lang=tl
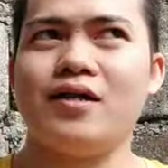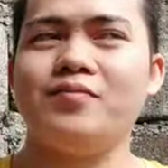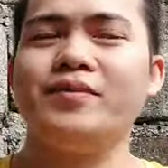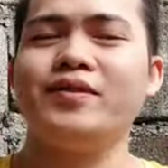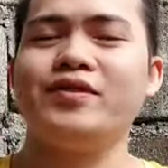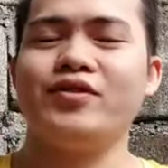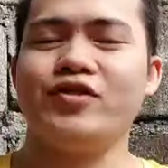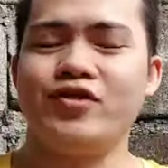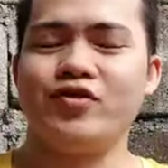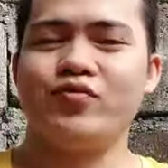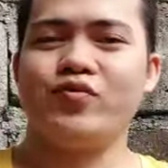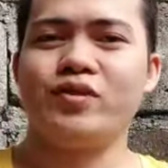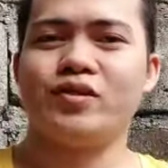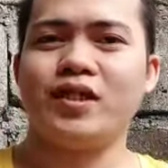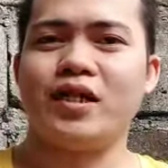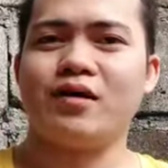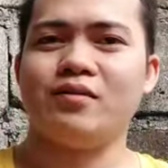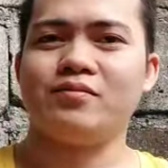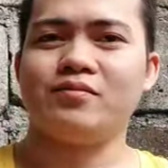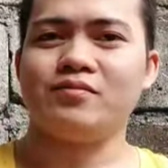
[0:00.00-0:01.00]
I'll be there.
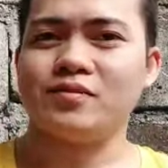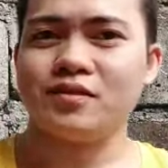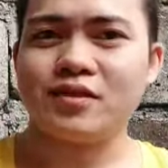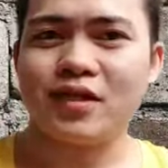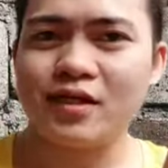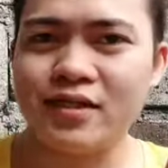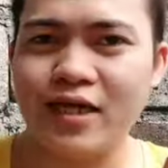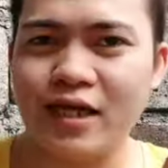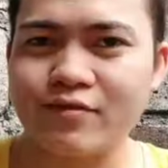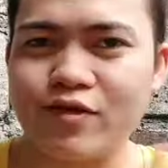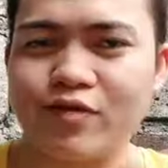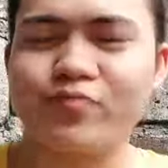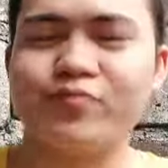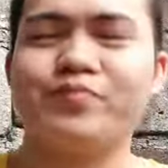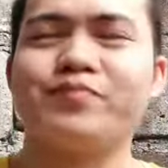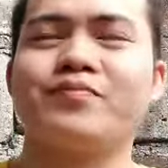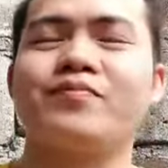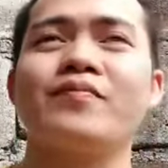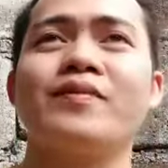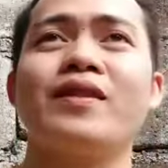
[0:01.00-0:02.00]
Try natin.
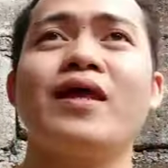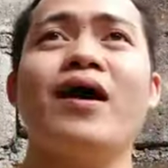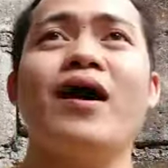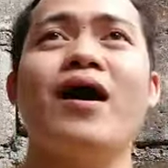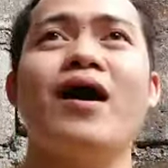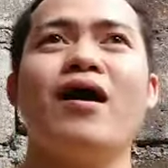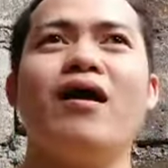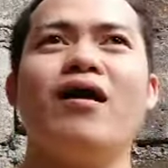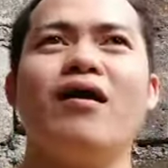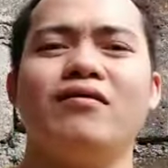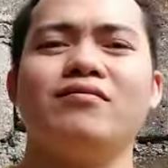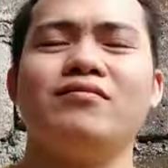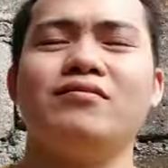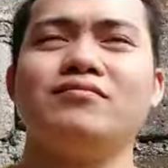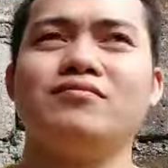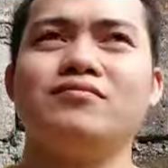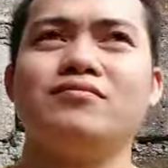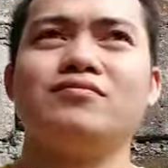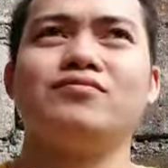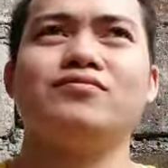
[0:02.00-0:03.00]

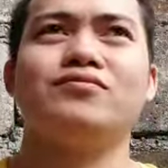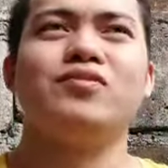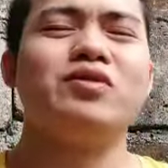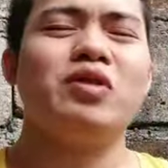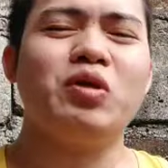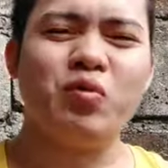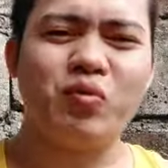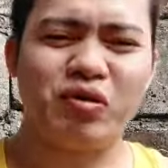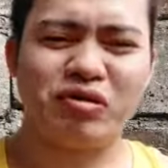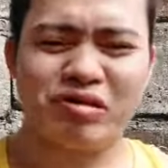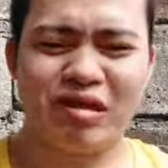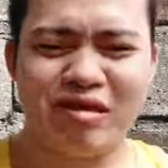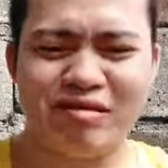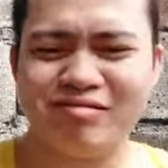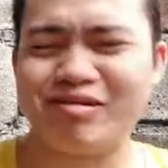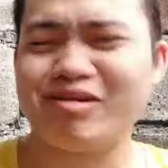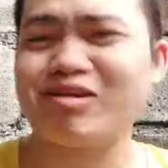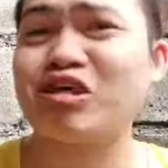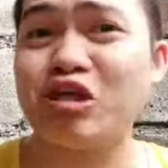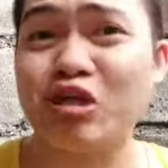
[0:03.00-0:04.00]
Ano yun, na?
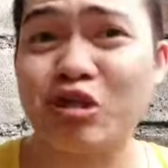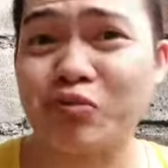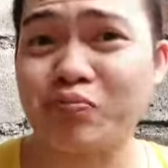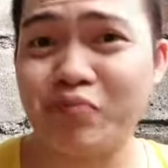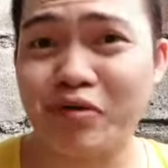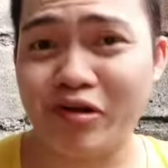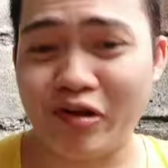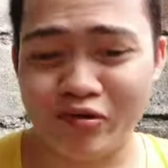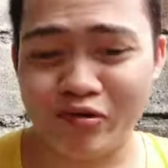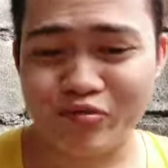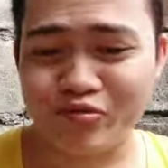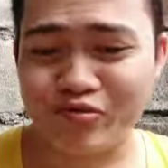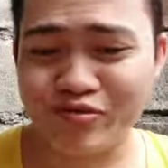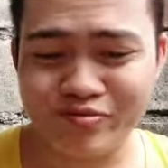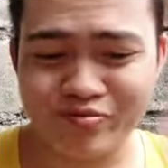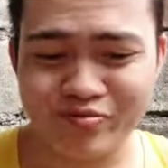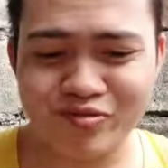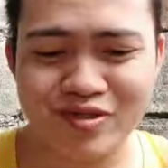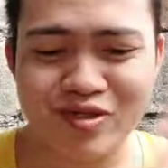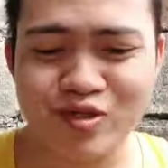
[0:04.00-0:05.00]
Ang hirap pala,
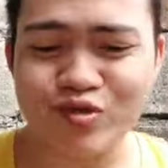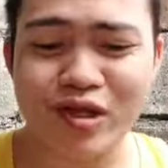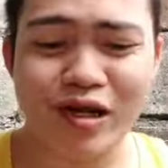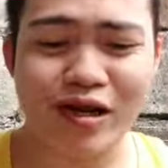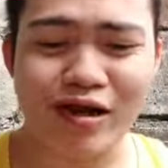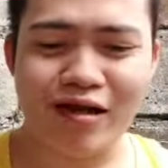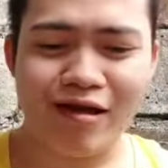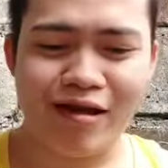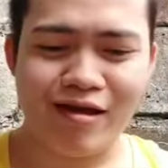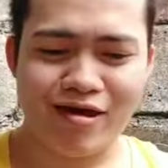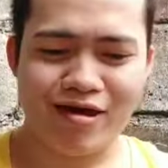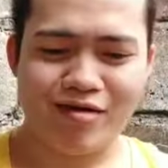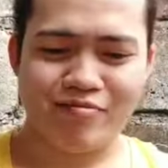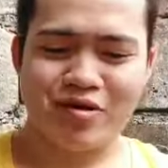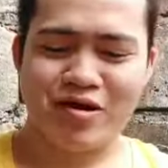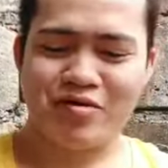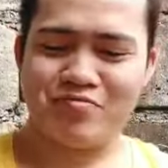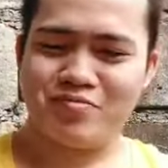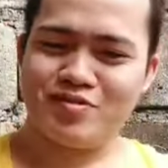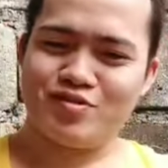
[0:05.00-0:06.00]
no? Hindi ka talaga kaya,
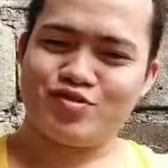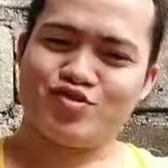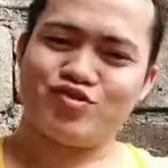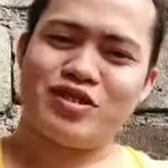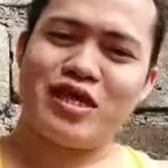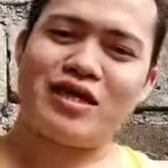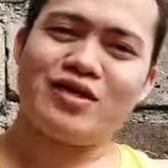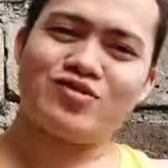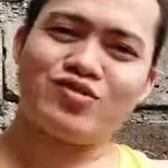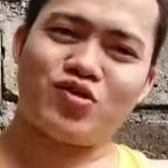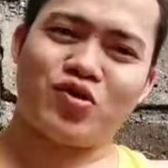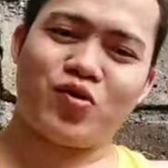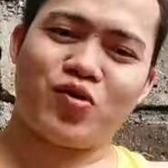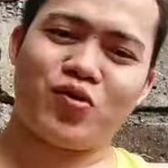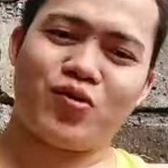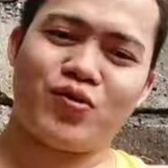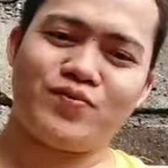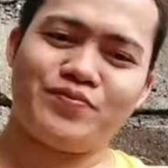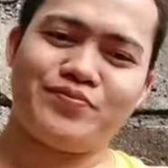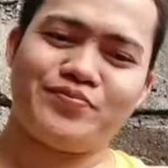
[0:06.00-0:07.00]
promise. Next
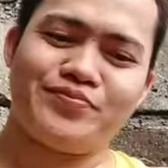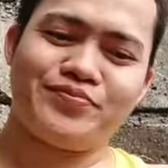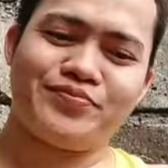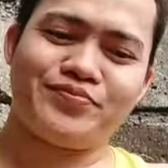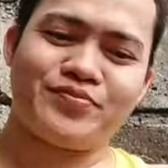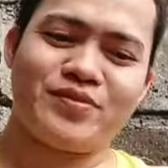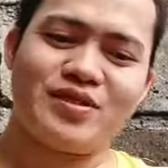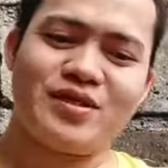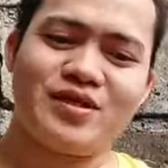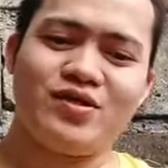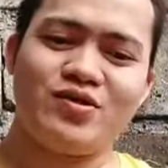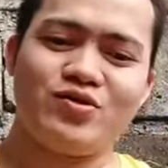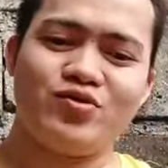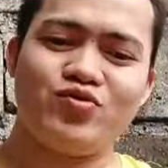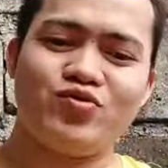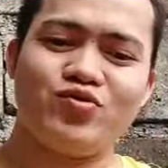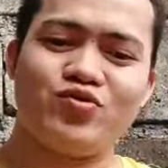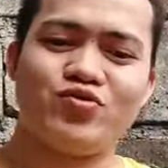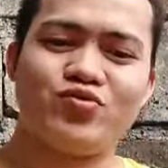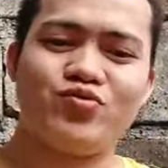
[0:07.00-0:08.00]
song.
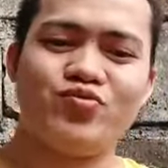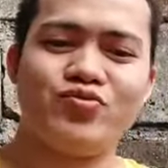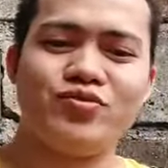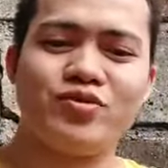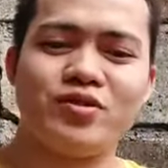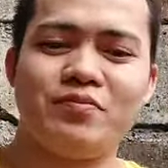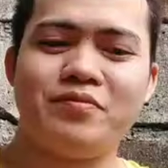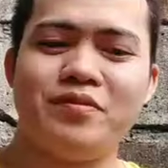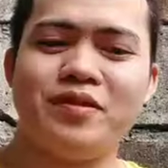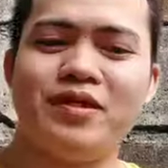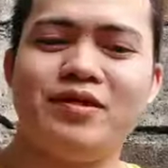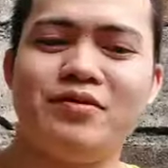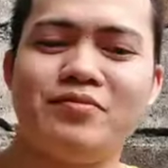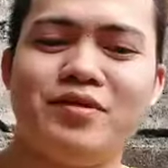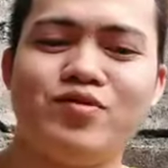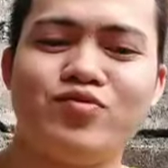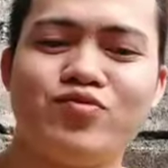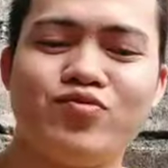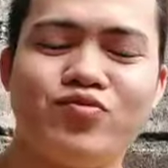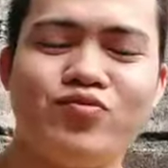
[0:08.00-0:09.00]
Diyos ko, sablay
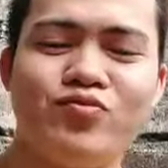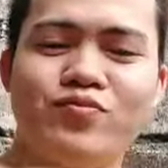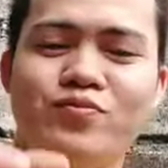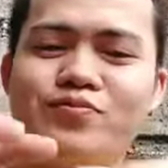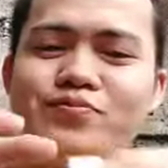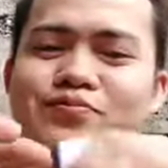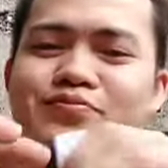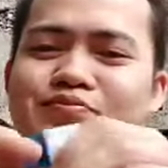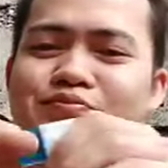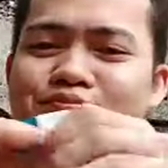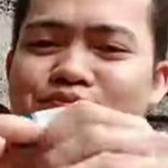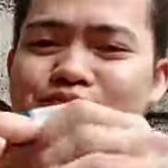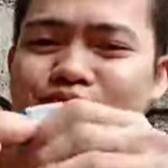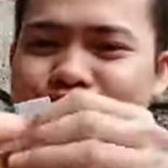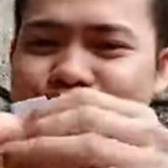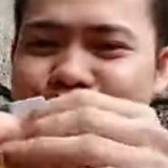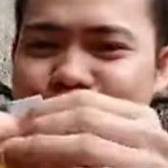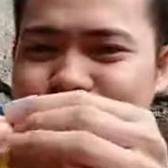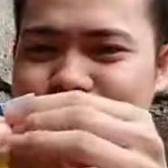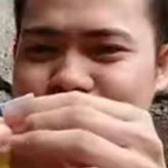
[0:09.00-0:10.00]
naman po.
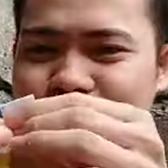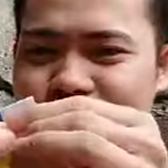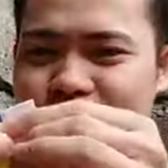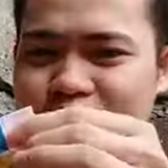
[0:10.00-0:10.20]
Hmm.